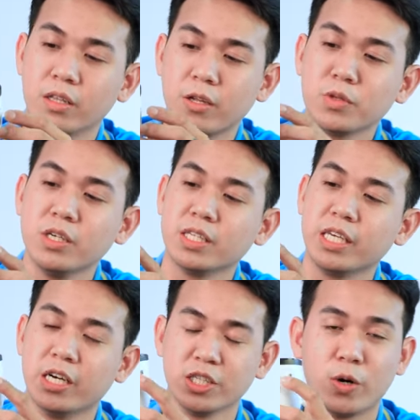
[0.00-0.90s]
Thông thường
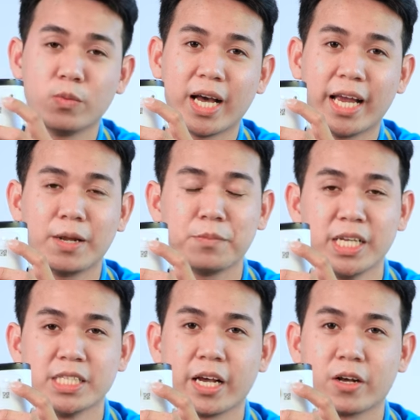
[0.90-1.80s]
thì ở trong cái nắp
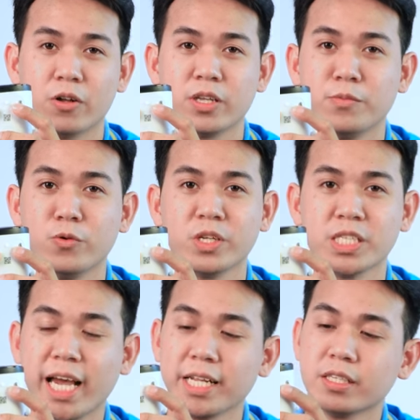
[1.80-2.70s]
này sẽ có thêm nút
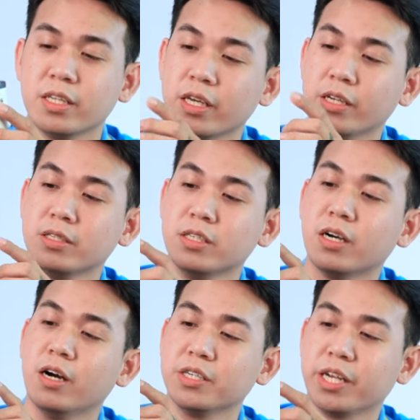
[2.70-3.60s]
reset thì
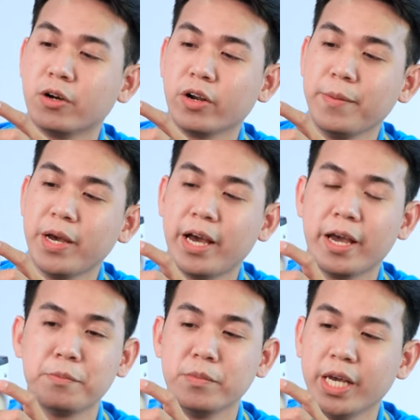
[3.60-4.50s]
nhưng ở trên con
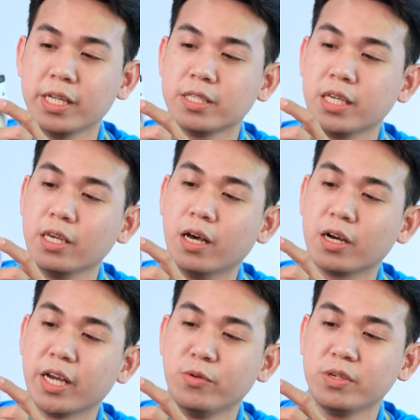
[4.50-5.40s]
F2 FB thì à,
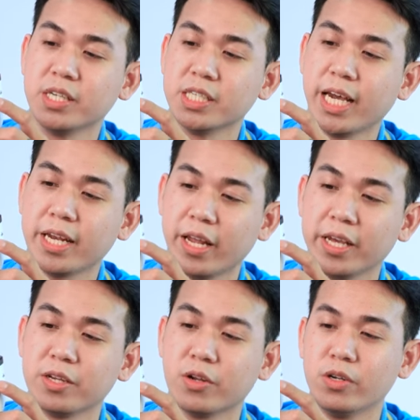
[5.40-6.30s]
cái nút reset
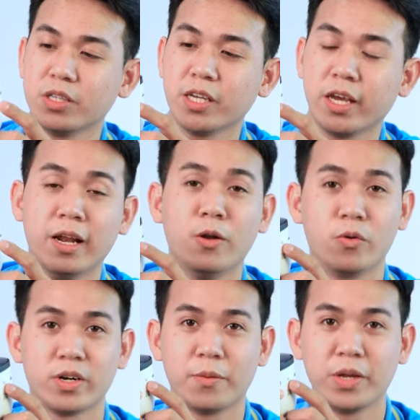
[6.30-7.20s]
này nó được thiết kế lộ
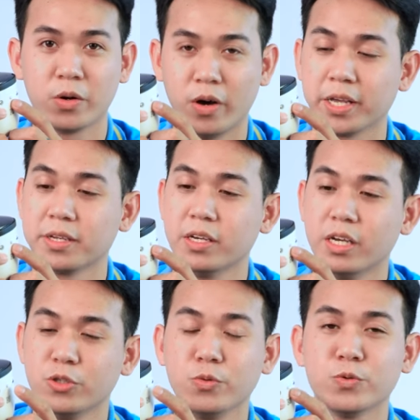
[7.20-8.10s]
ra bên ngoài
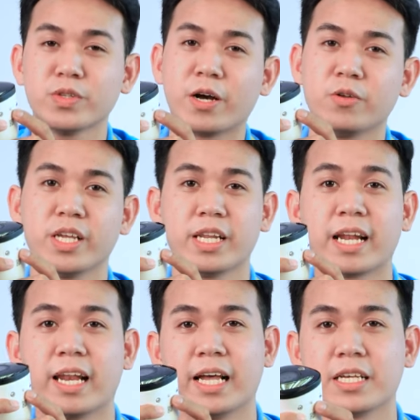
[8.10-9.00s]
giúp chúng ta có thể
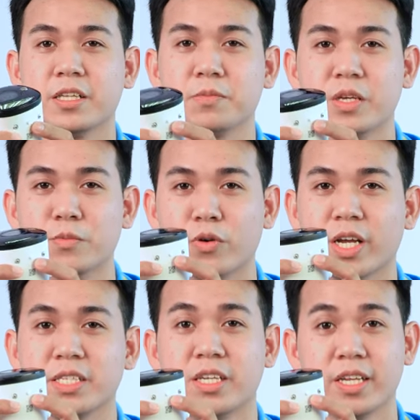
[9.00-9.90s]
đặt lại cái thiết bị một
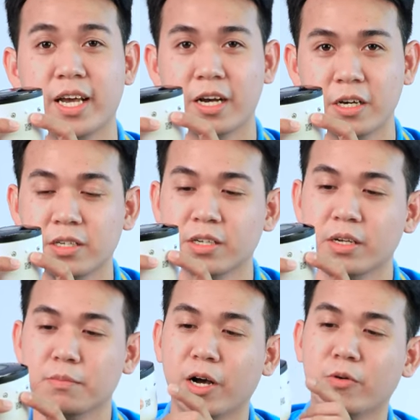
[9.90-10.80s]
cách dễ dàng hơn
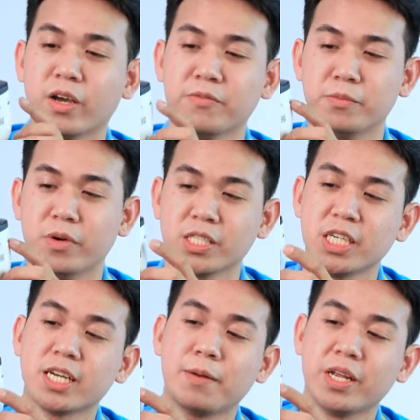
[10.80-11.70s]
mà không cần phải mở
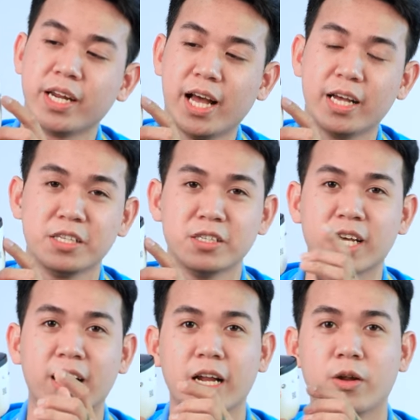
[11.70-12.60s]
chiếc nắp này ra như
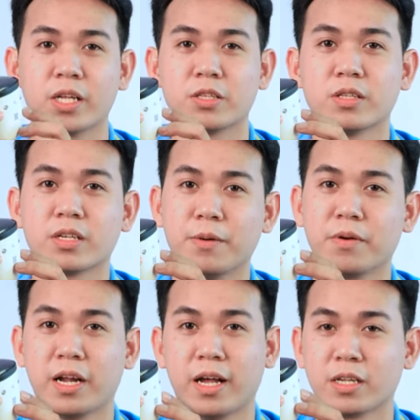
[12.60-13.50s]
các cái loại
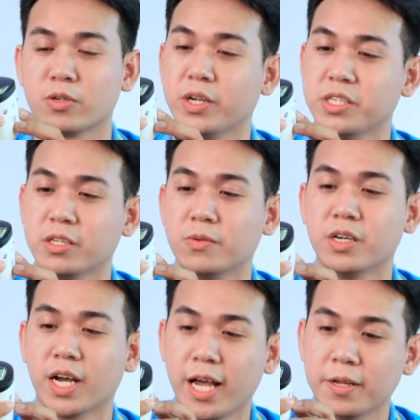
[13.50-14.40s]
camera ngoài trời thông
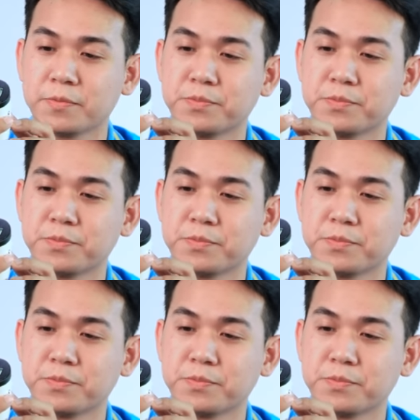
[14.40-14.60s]
thường khác.